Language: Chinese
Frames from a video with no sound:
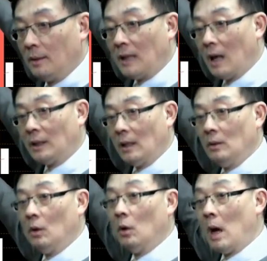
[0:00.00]
当天
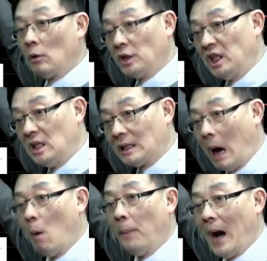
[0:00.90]
吼，阿个起
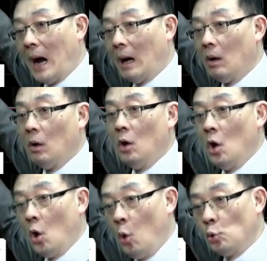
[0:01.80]
高趴哈，
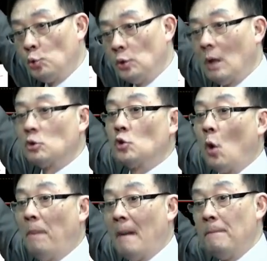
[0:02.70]
后续到
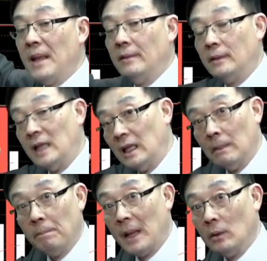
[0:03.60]
收盘变跌
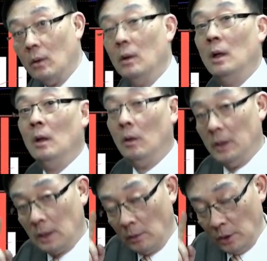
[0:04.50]
停板吼，哦，
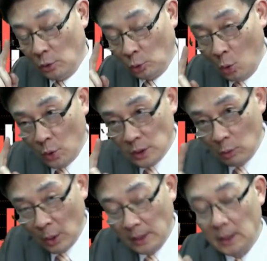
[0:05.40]
你看，你看透过这
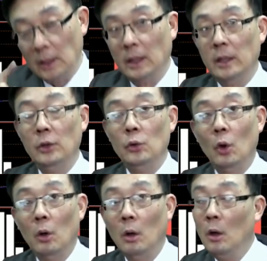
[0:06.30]
个软体的一个运
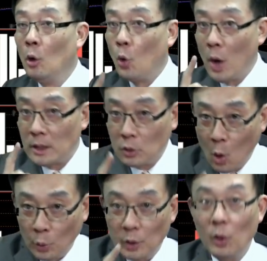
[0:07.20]
用吼，画
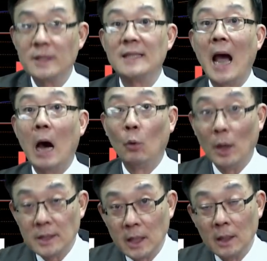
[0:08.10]
钩与画叉
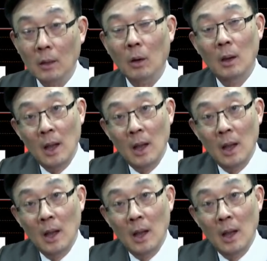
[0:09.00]
啊之类吼，